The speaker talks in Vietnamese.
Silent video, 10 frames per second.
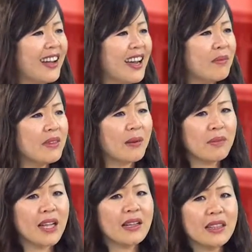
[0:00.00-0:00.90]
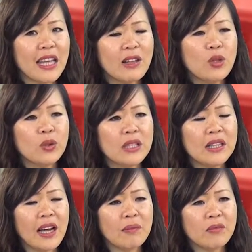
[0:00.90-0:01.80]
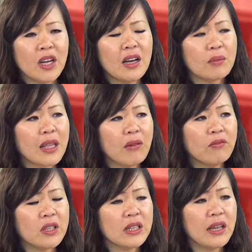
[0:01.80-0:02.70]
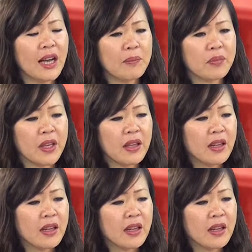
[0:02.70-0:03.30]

um, năm đây có thể Julie um, có hợp tác với um,